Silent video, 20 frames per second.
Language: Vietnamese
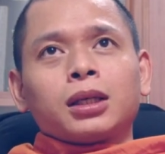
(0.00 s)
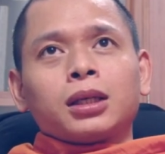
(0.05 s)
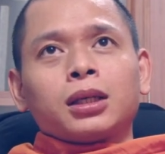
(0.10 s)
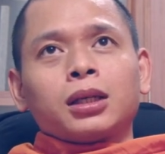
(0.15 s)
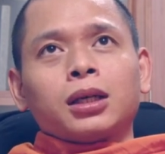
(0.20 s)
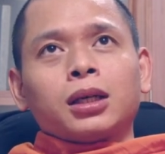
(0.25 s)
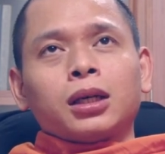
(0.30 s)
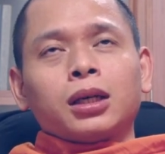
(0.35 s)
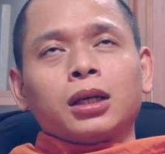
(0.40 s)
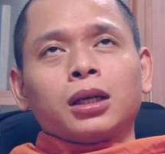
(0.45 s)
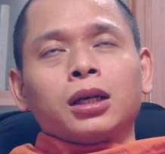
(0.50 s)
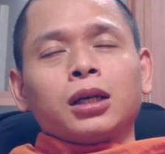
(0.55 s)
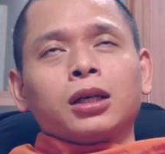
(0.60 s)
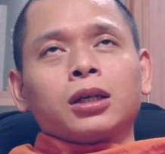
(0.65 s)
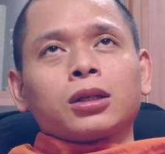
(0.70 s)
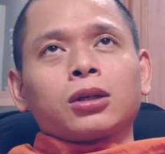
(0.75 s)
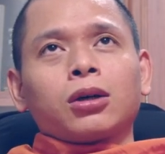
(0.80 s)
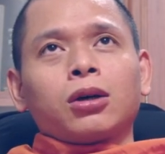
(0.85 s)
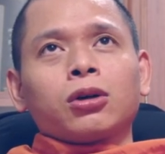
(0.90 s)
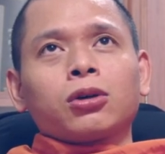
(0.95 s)

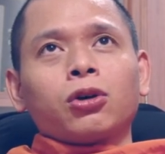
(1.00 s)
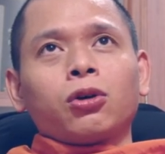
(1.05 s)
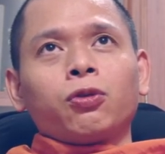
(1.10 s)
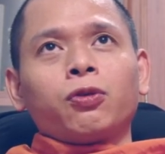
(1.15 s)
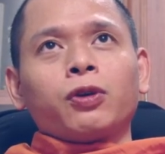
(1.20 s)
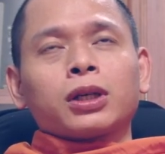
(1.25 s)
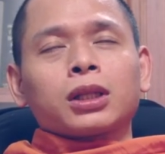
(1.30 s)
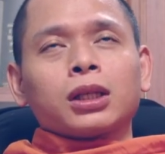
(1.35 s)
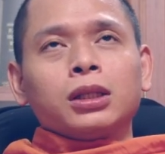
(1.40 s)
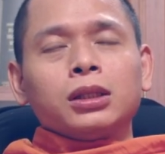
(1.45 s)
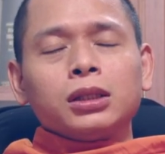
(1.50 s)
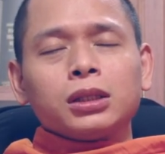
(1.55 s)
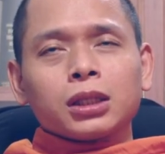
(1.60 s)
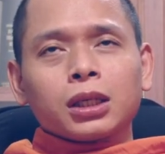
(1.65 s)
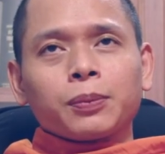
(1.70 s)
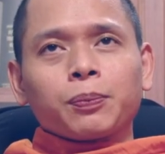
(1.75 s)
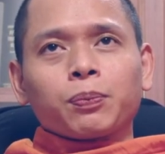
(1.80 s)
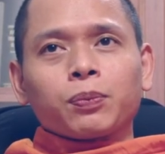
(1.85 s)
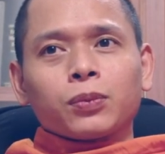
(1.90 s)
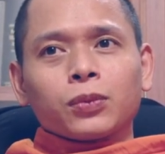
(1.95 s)
à, có cô phật tử
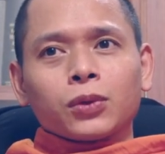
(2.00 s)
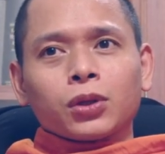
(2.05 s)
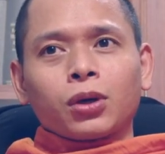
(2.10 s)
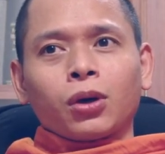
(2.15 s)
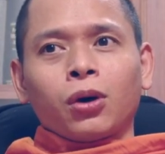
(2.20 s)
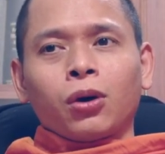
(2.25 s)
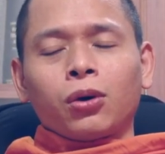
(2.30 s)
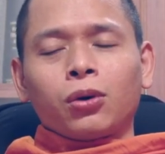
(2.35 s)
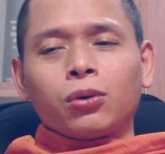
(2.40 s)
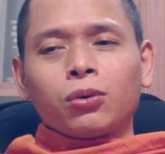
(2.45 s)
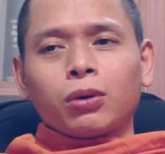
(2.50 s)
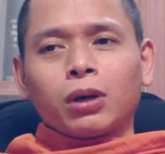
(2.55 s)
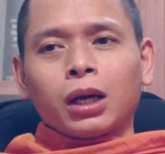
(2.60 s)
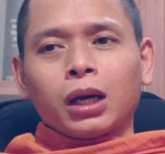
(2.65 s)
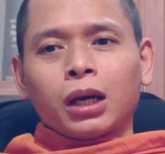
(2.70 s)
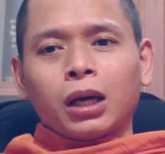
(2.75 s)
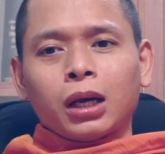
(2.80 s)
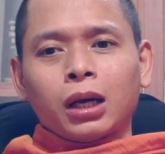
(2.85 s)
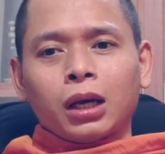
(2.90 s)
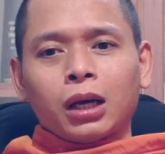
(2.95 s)
cổ
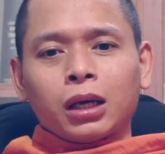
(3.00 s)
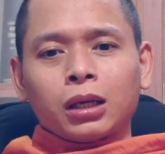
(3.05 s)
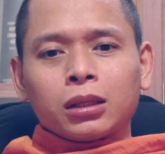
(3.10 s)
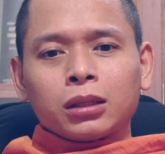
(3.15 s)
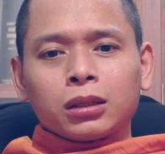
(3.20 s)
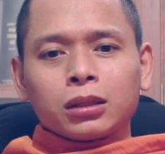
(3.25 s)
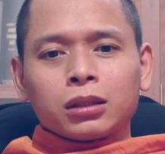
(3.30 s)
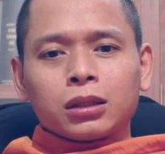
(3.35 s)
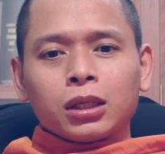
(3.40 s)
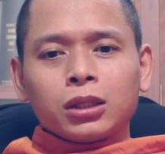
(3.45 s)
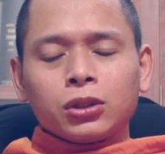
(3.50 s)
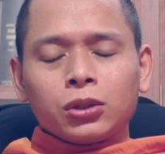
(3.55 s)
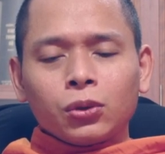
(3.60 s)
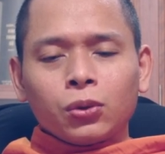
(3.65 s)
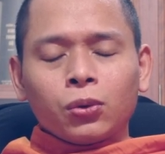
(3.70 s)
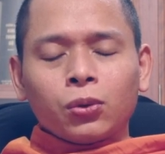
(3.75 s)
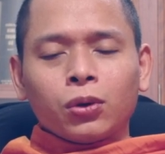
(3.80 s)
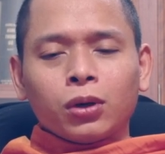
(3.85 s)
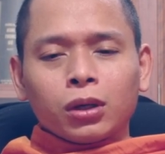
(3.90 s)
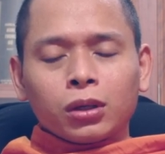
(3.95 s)
à, tới
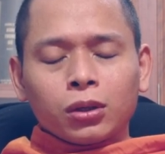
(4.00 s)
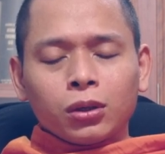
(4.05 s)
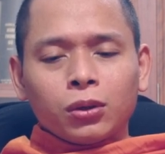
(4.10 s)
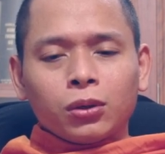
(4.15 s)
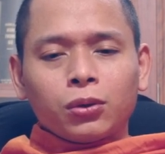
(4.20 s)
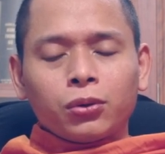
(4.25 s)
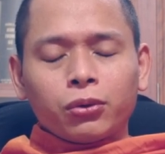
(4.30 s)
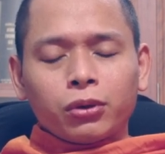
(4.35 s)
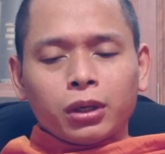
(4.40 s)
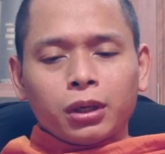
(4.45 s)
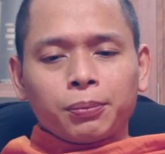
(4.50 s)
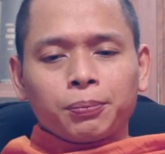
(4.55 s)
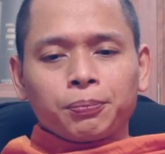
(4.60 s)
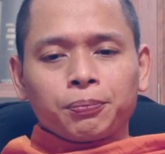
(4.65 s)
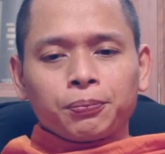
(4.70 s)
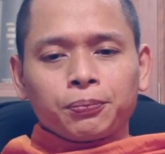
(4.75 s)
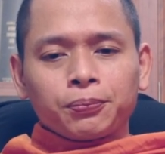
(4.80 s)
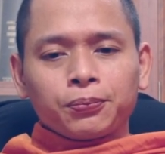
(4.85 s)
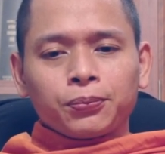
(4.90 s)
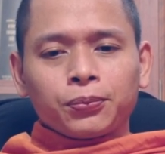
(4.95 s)
chùa cổ à,
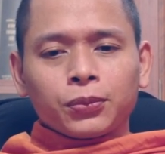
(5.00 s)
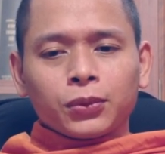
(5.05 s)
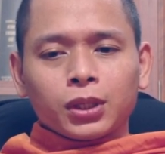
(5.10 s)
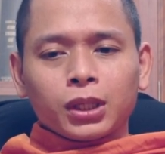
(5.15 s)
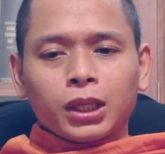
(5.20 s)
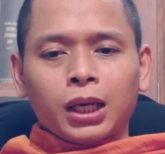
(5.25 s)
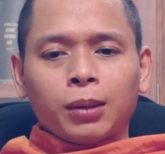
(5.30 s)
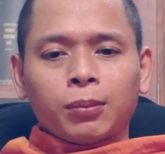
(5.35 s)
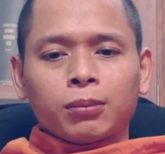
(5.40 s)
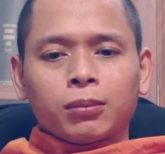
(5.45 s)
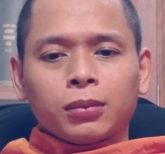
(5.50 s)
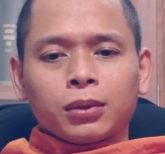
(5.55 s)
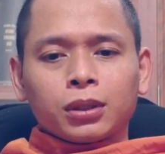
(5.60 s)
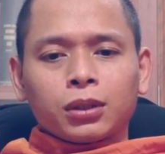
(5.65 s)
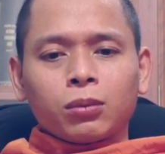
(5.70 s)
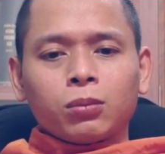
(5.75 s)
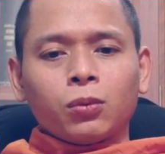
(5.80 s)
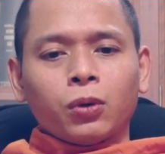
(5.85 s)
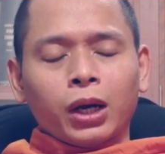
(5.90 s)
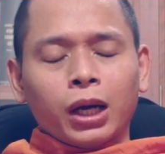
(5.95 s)
làm
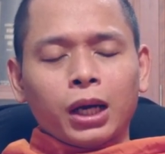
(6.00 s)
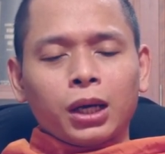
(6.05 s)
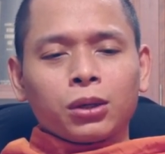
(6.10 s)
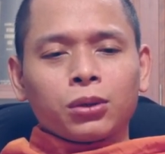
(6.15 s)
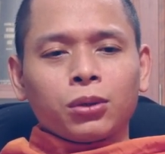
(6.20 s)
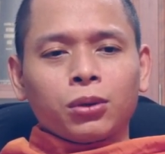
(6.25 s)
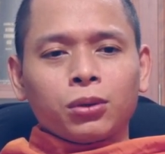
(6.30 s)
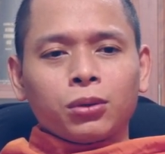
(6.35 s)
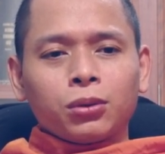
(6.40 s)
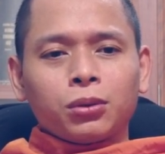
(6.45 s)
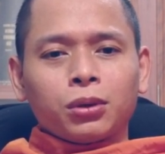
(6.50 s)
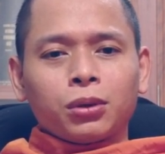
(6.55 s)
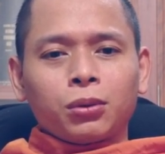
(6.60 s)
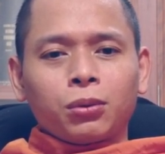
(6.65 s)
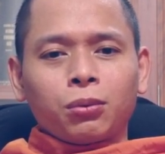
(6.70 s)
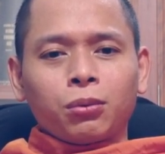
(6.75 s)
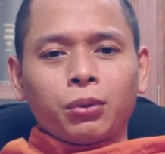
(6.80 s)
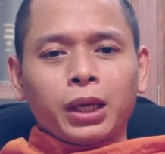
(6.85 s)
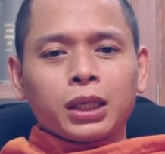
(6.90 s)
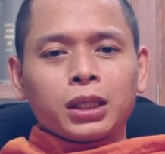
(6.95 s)
công quả cổ à,
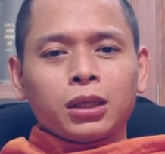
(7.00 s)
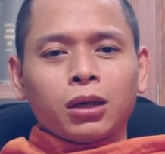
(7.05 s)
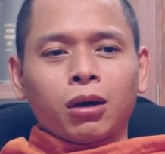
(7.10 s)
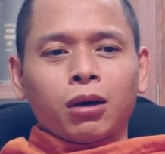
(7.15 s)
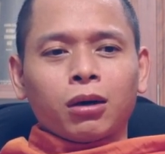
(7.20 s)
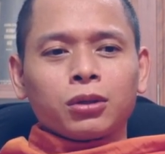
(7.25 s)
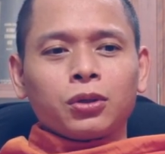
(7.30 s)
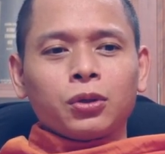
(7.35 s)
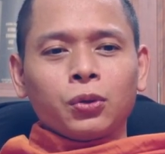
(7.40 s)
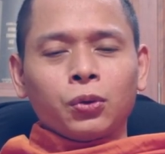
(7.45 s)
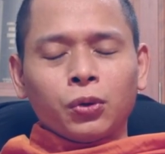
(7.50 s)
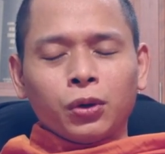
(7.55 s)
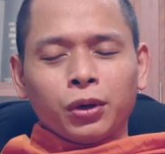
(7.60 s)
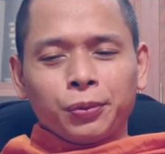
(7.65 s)
quét dọn chùa